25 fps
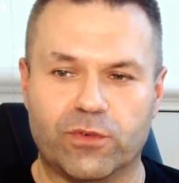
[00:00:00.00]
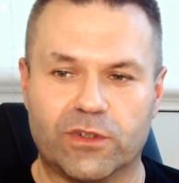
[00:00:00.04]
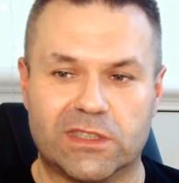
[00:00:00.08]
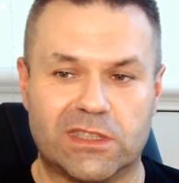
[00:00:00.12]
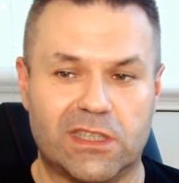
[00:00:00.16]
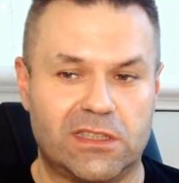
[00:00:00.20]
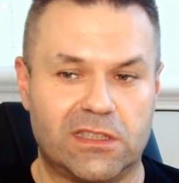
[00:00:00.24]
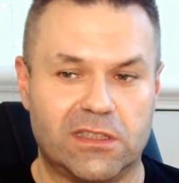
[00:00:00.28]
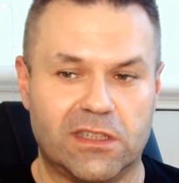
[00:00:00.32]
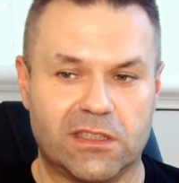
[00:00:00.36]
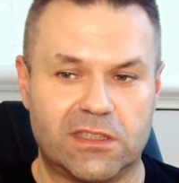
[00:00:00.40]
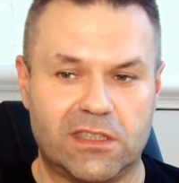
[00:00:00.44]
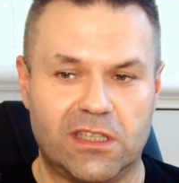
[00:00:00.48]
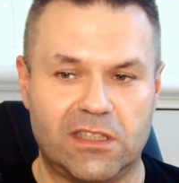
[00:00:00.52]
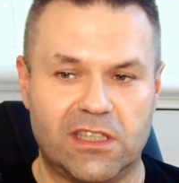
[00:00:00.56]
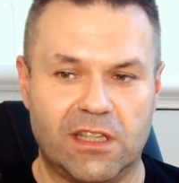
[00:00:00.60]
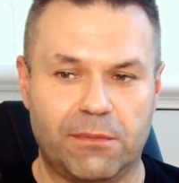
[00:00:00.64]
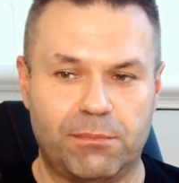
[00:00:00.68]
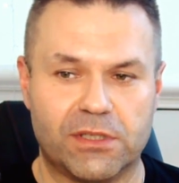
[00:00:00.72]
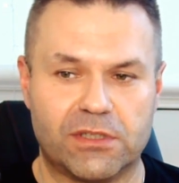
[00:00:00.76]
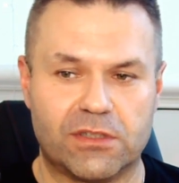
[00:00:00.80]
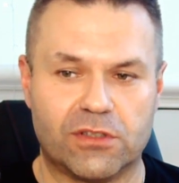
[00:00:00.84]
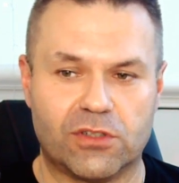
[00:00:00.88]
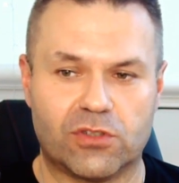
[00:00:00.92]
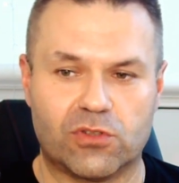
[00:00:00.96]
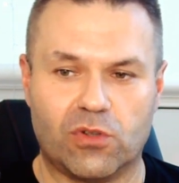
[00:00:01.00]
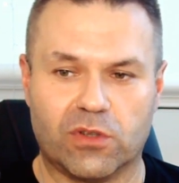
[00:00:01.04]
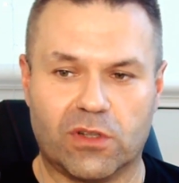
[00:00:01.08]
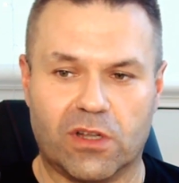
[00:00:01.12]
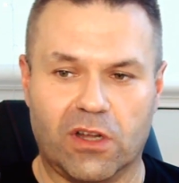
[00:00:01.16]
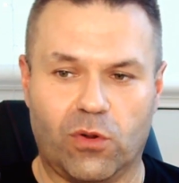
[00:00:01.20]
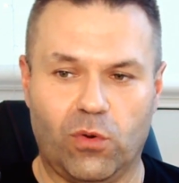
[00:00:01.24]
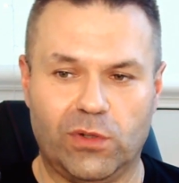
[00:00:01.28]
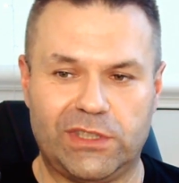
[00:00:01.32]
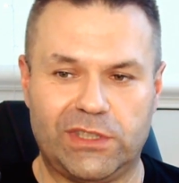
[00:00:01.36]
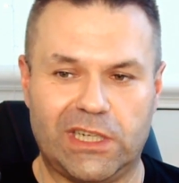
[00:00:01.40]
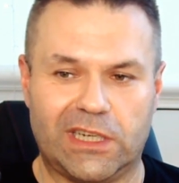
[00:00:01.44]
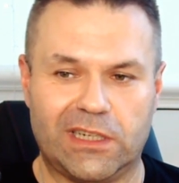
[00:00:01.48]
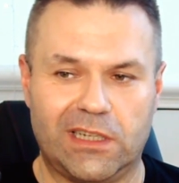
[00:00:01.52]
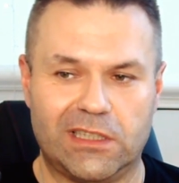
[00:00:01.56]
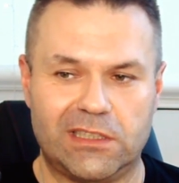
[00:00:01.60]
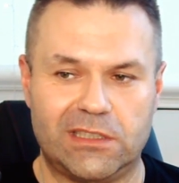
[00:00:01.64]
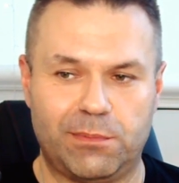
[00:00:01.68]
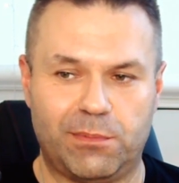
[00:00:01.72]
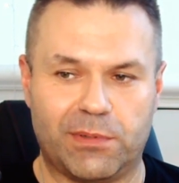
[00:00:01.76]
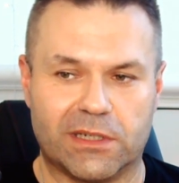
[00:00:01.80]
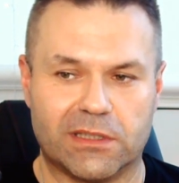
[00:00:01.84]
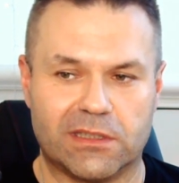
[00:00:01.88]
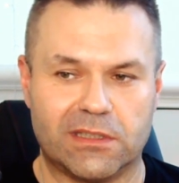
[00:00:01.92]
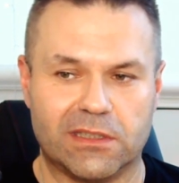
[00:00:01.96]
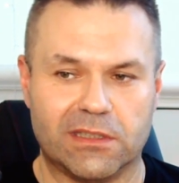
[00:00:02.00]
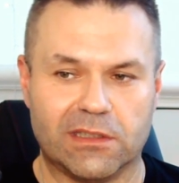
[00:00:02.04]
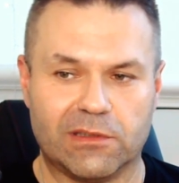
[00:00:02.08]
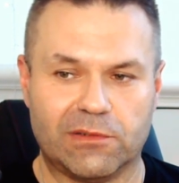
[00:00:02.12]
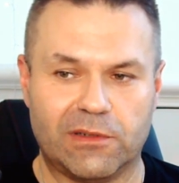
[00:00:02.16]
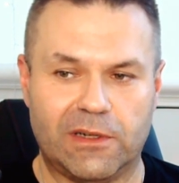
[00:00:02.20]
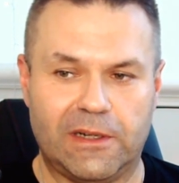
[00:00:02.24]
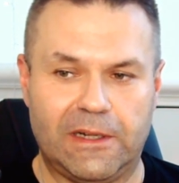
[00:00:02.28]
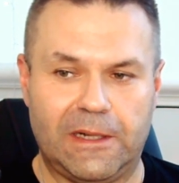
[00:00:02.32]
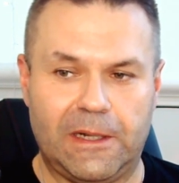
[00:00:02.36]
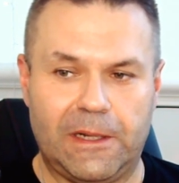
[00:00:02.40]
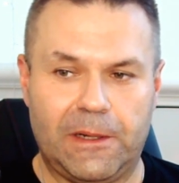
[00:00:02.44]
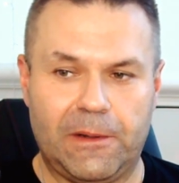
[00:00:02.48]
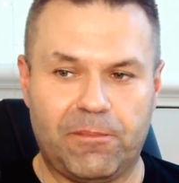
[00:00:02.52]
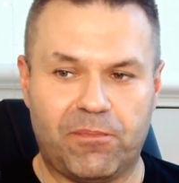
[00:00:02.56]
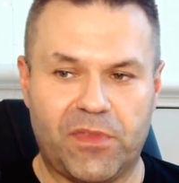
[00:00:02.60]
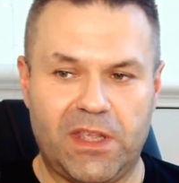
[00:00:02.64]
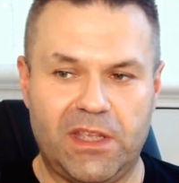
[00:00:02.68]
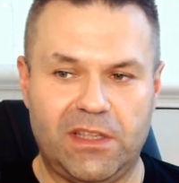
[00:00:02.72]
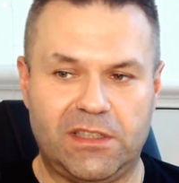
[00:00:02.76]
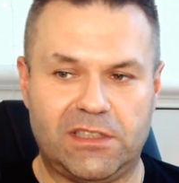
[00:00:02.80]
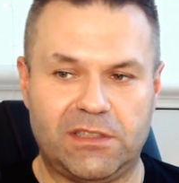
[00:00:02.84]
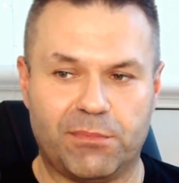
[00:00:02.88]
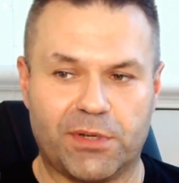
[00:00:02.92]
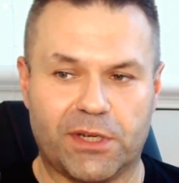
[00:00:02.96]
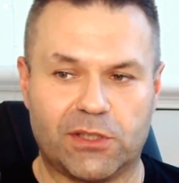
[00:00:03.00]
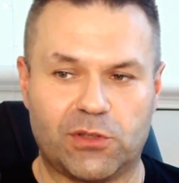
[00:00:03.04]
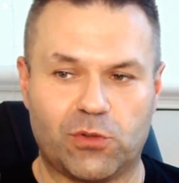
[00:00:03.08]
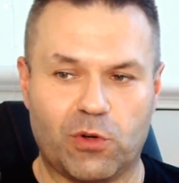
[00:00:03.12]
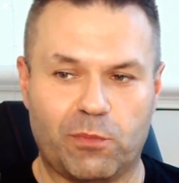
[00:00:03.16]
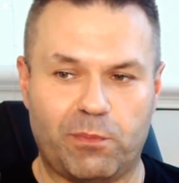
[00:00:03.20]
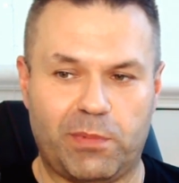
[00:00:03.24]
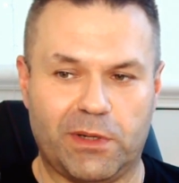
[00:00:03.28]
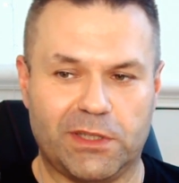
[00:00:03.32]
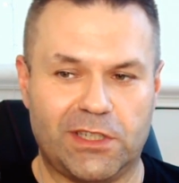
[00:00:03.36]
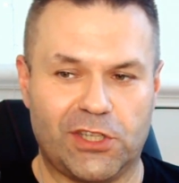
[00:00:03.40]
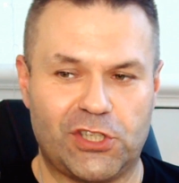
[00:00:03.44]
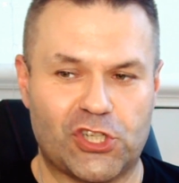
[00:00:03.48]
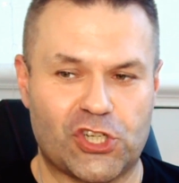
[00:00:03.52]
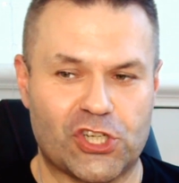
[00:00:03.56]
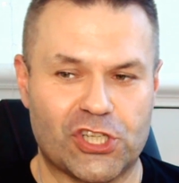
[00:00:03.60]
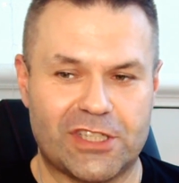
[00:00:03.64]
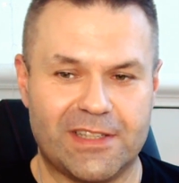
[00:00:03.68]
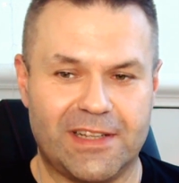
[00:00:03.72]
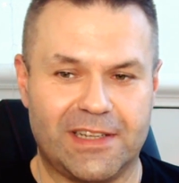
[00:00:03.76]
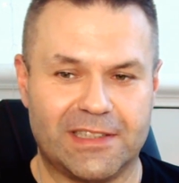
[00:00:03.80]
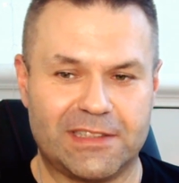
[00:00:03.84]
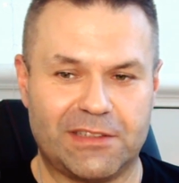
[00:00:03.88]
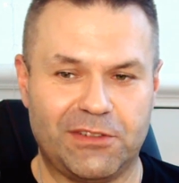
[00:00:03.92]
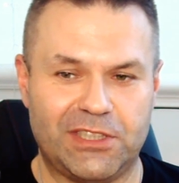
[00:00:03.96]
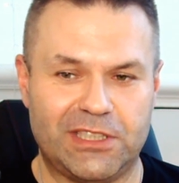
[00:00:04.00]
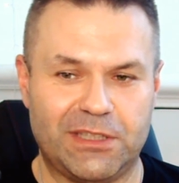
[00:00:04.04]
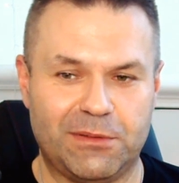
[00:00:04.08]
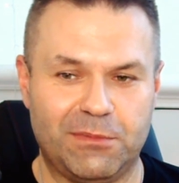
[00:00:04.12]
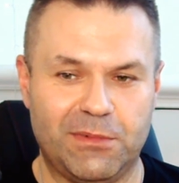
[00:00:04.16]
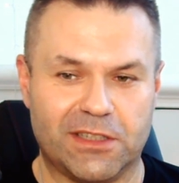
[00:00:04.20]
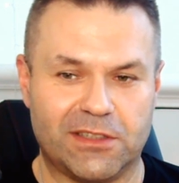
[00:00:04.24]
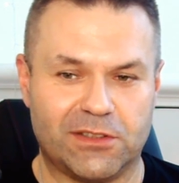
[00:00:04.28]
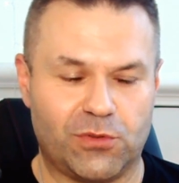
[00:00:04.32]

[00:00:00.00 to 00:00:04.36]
Кстати, на сайте написано, что алкоголь 13% и температура подачи 16-18.